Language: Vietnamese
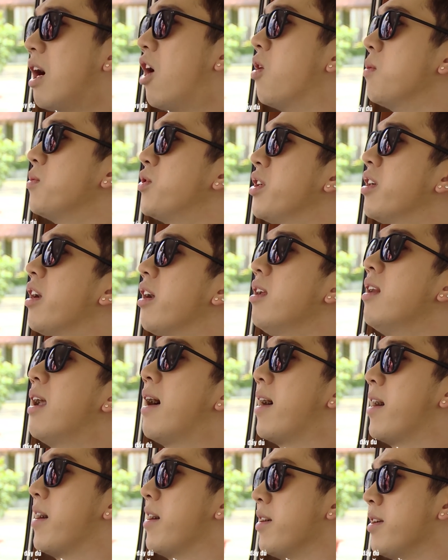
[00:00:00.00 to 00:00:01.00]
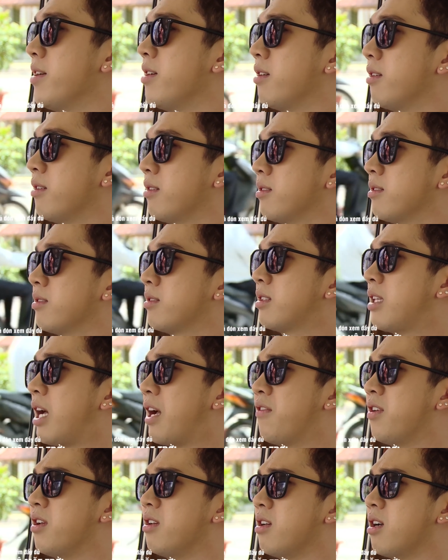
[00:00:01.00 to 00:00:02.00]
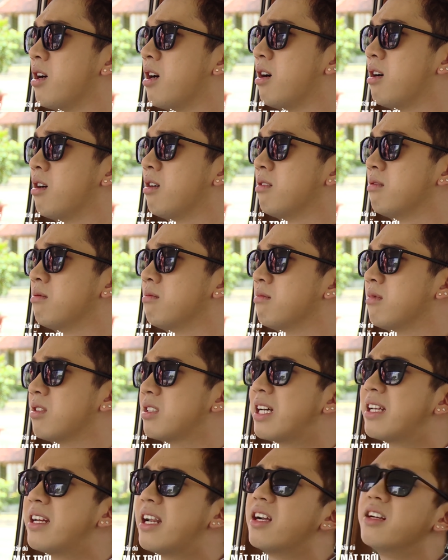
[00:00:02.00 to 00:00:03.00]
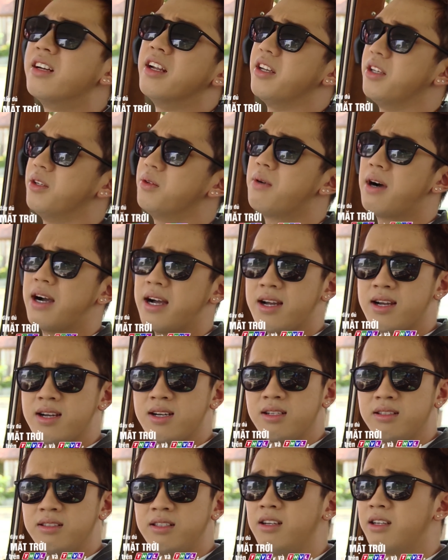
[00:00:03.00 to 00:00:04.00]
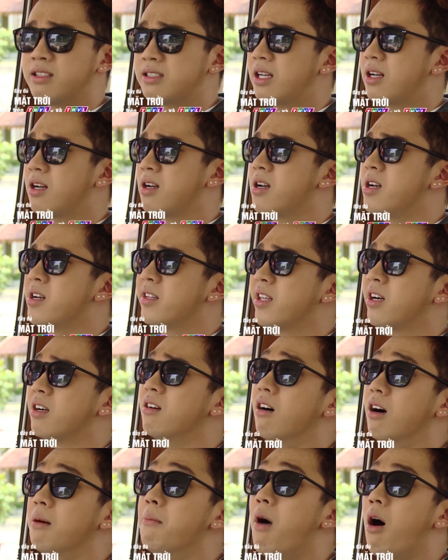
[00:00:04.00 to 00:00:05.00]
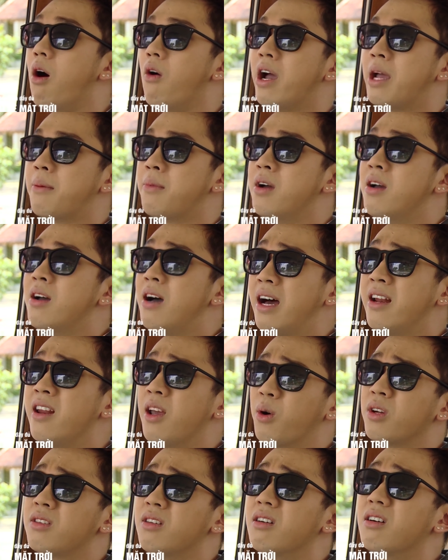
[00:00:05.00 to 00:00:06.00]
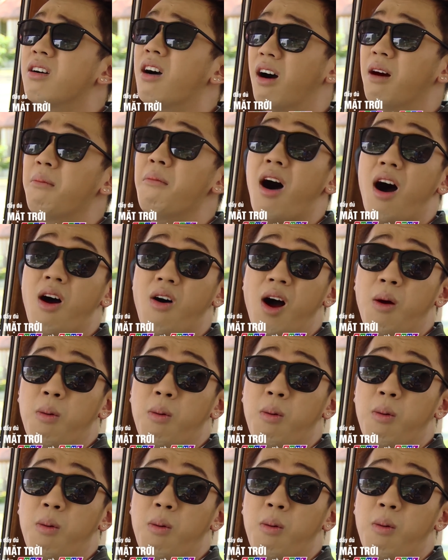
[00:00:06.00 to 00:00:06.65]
đầu em suy nghĩ lại. Hả? Tại vì uh, người ta năn nỉ quá với người ta ta ngưỡng mộ em. Anh hiểu cái từ ngưỡng mộ